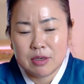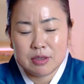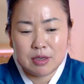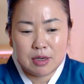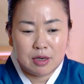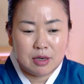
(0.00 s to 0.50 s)

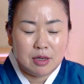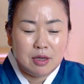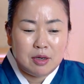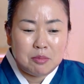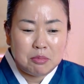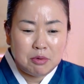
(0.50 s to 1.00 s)
그러니까
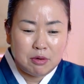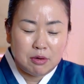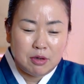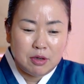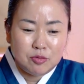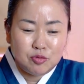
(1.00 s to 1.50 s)

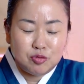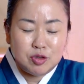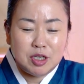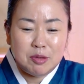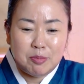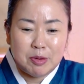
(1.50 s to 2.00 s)
뭐
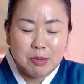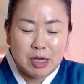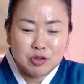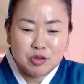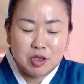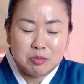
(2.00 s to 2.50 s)
둘이
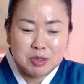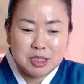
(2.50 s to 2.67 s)
마주서면